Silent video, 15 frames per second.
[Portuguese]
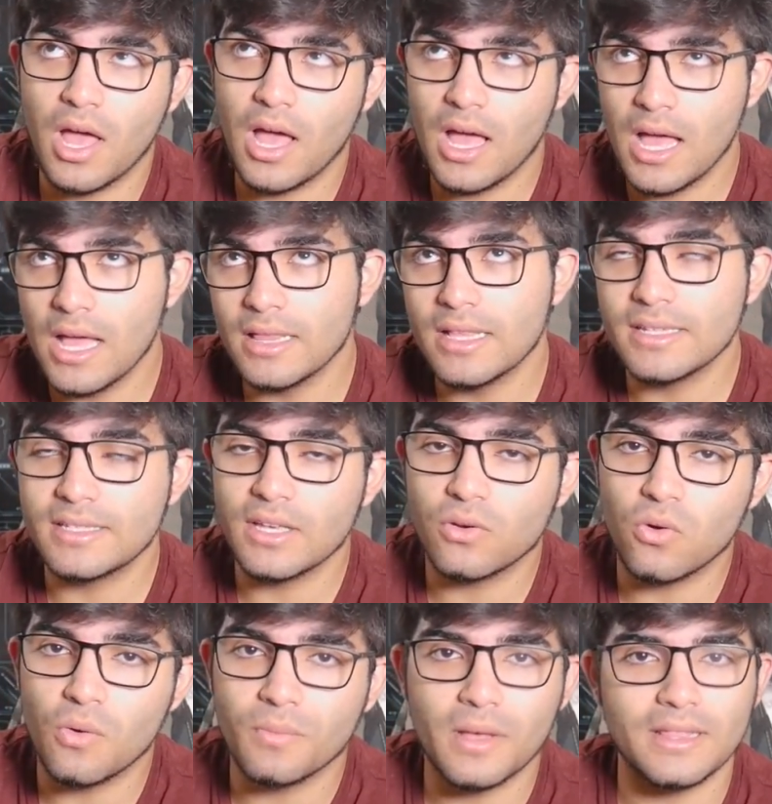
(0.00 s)
Ah, DC
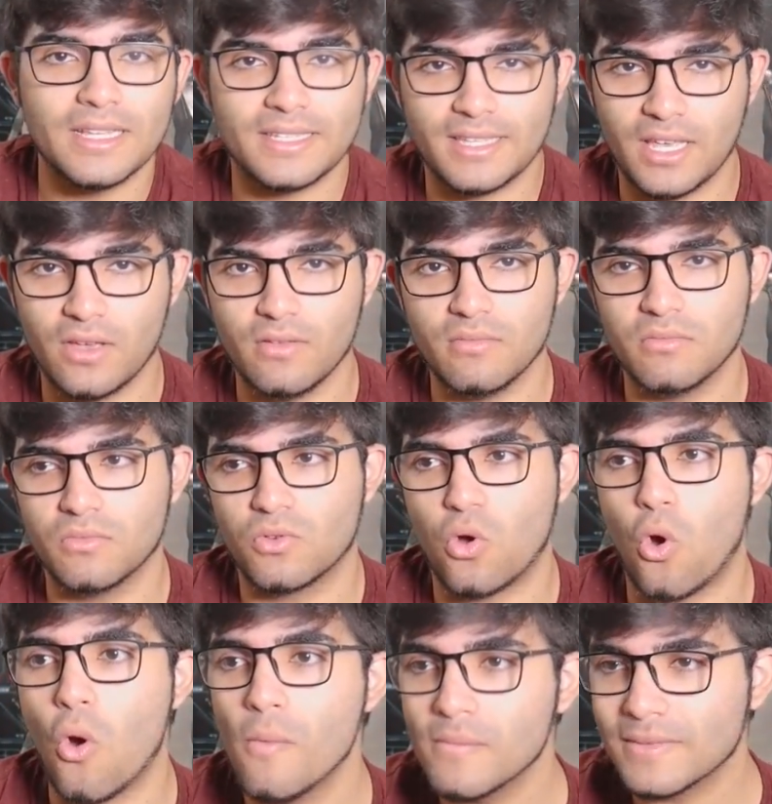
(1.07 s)
como a DC
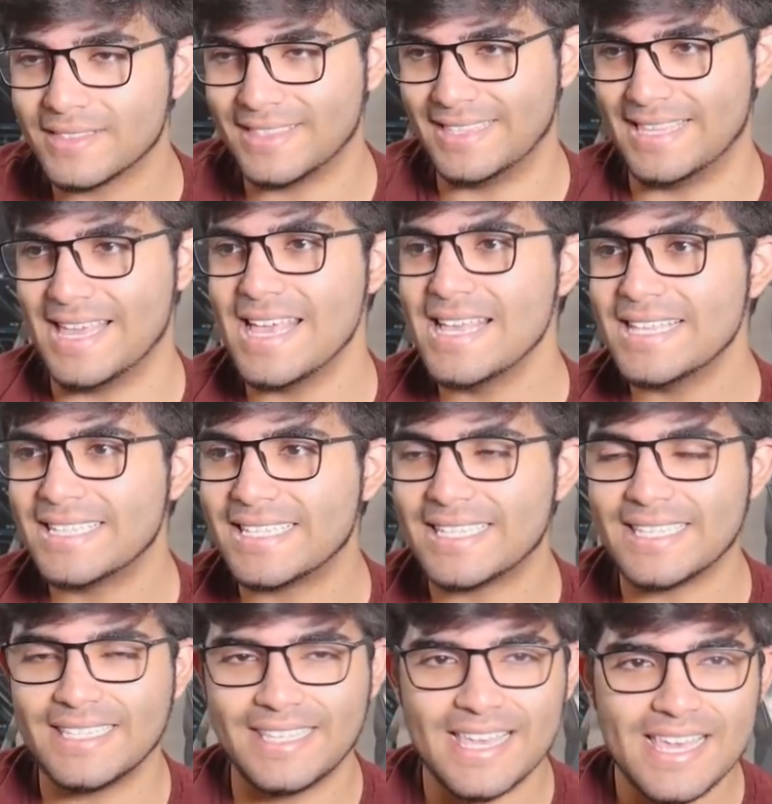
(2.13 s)
com
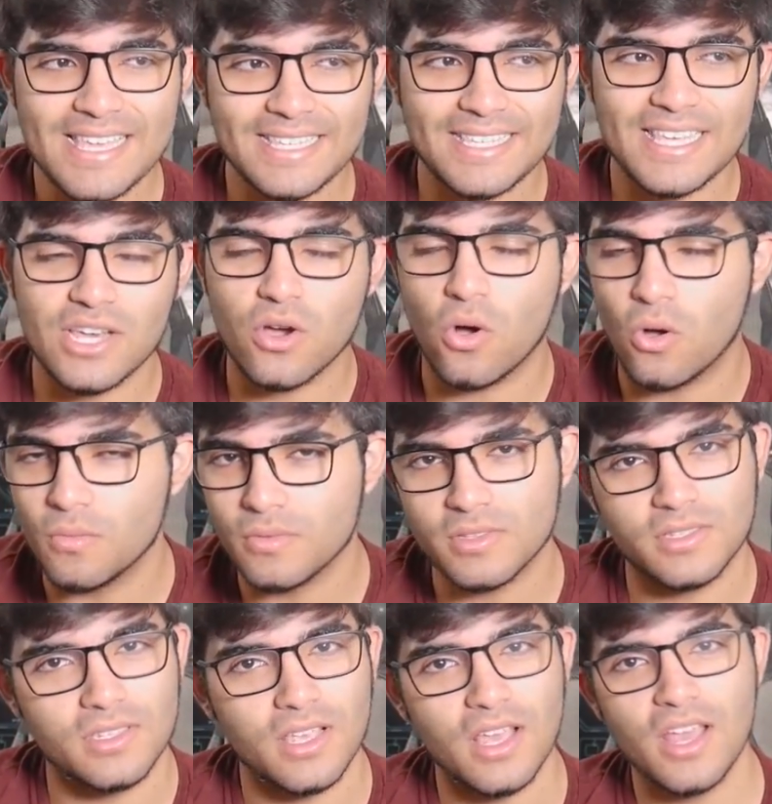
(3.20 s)
DC, DC
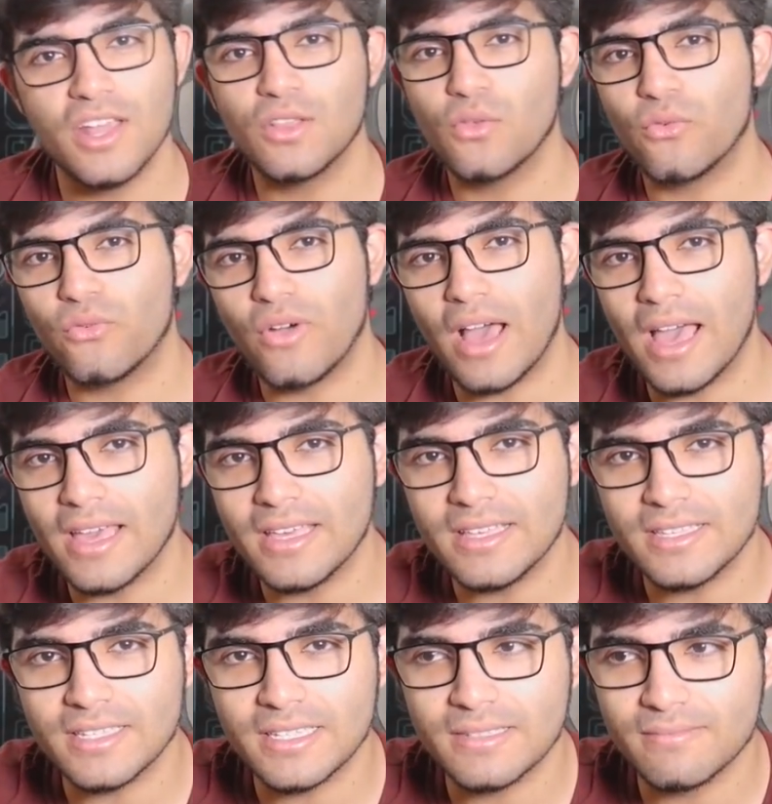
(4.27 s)
Comics não
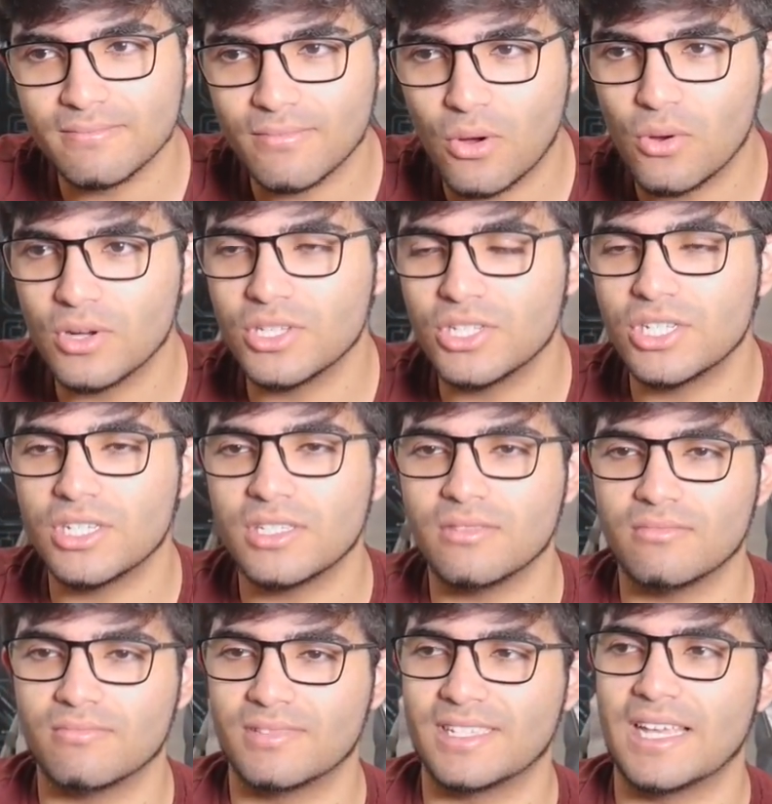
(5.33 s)
faz porra
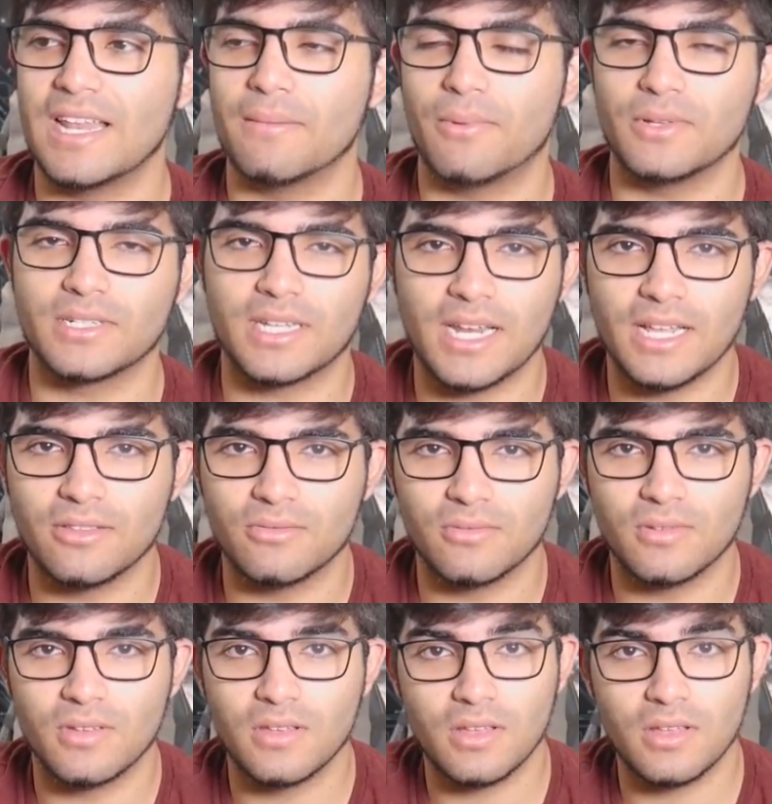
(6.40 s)
de cena pós-crédito.